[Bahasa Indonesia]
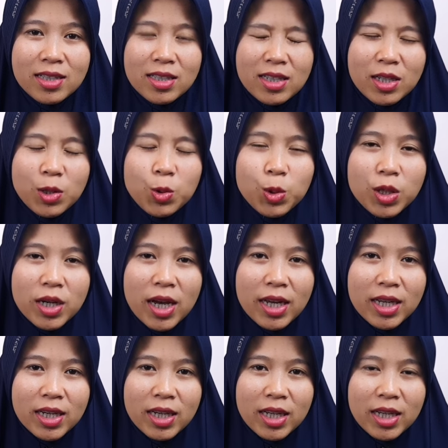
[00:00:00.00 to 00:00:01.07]
Jadi gunnah
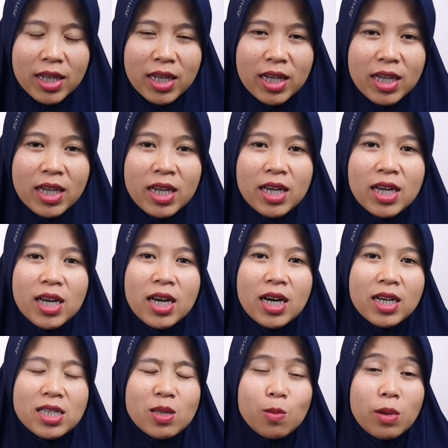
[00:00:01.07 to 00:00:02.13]
ini
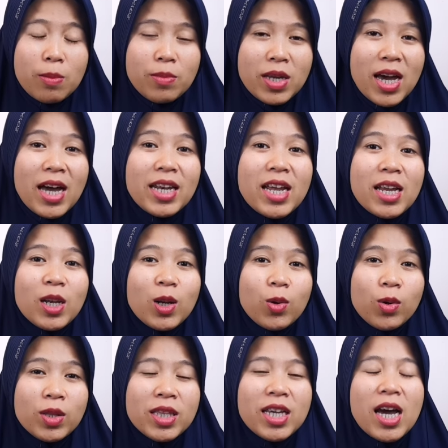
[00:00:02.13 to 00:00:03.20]
sebabnya ada
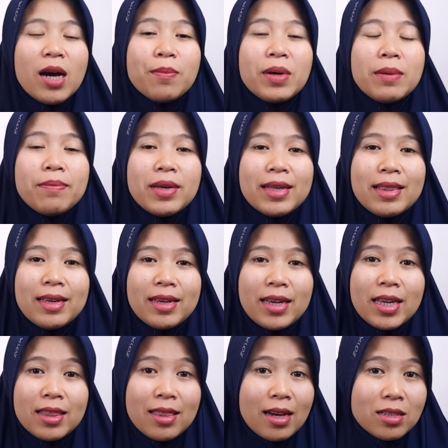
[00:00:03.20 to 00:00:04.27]
nun yang
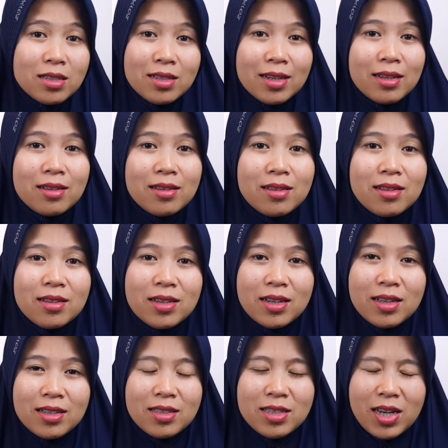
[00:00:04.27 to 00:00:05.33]
memiliki tasdid.
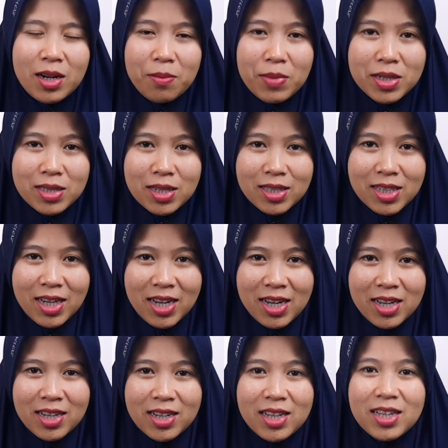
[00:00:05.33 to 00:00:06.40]
Cara bacanya
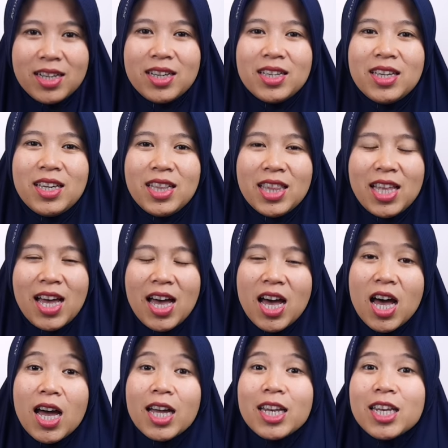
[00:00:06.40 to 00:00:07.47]
kita
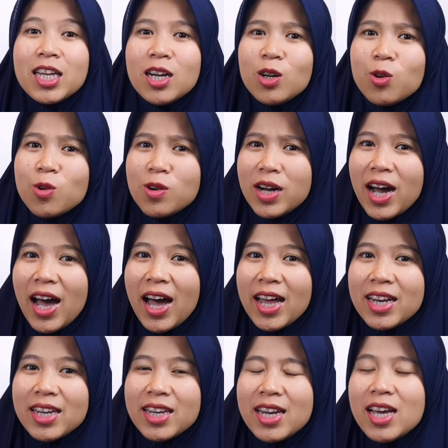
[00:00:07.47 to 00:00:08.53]

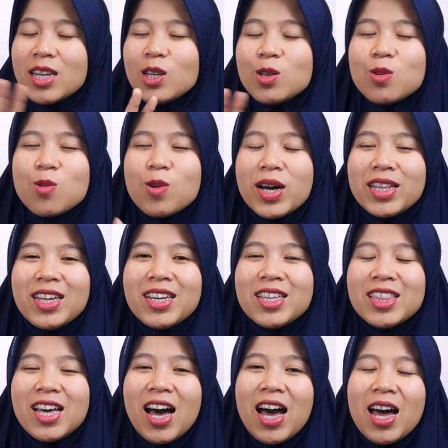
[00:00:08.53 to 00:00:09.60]
dengungkan dan dengungannya
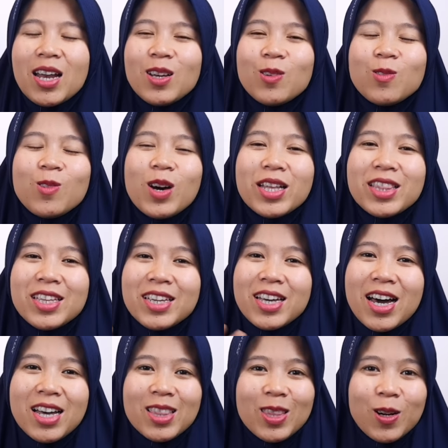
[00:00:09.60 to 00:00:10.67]
ditahan 2,
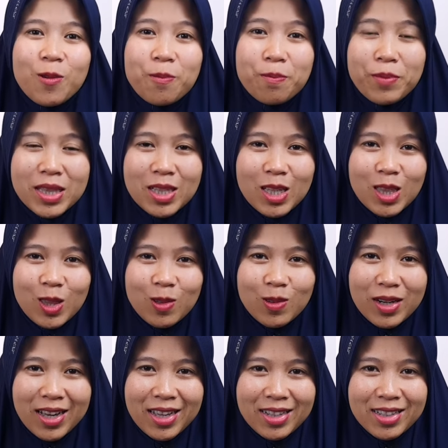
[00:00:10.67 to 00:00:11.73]
3 atau 4
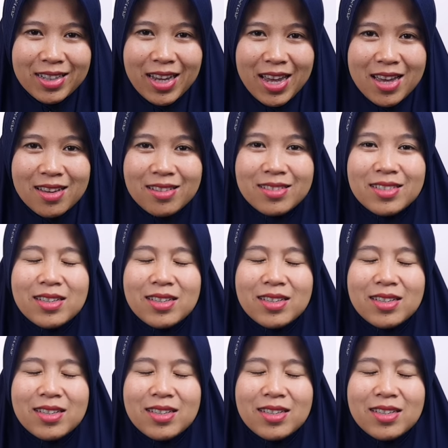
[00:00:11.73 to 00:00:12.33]
ketukan ya.